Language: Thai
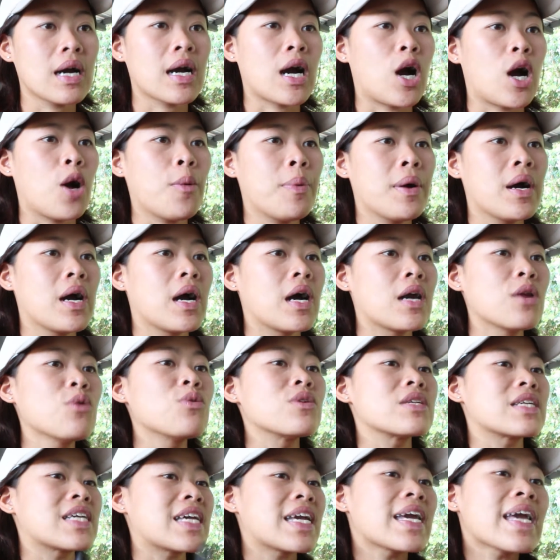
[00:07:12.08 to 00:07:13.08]
เขาเผลอหลุ
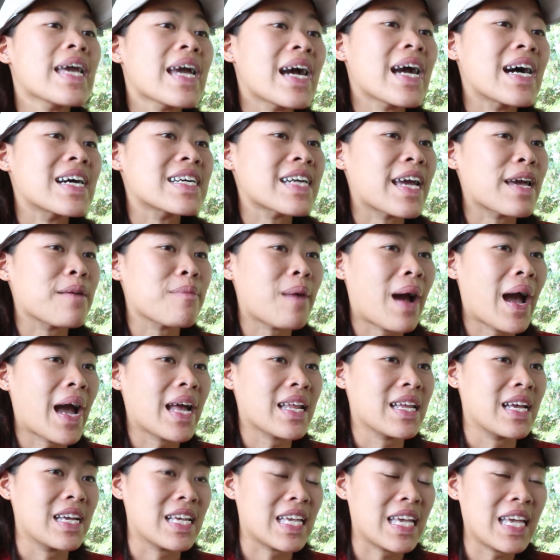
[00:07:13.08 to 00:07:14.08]
ดขี้ข้างในบ้าน
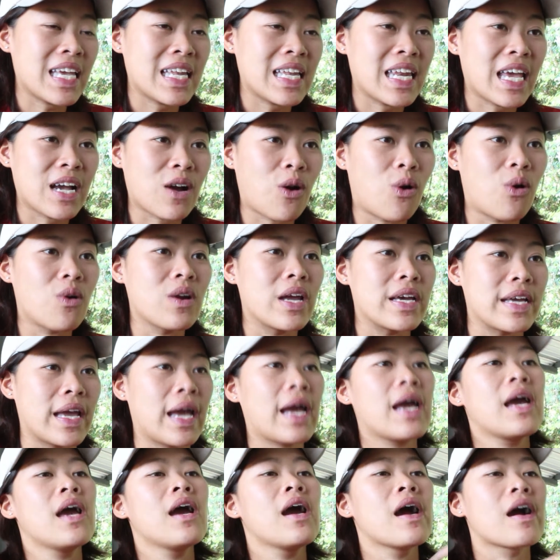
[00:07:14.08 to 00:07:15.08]
ยังขี้ในกรงอะไรเงี้
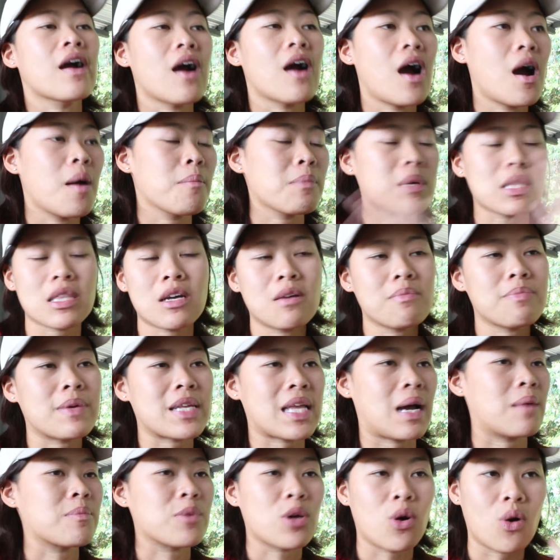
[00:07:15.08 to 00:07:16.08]
ยก็ไม่ต้องไป
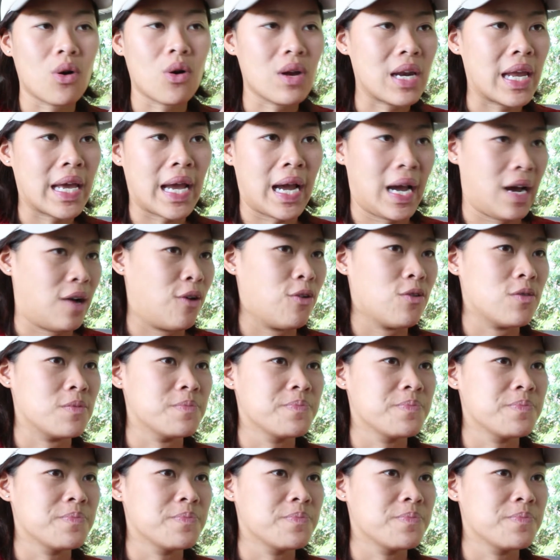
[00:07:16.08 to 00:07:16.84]
ทำโทษอะไรเขา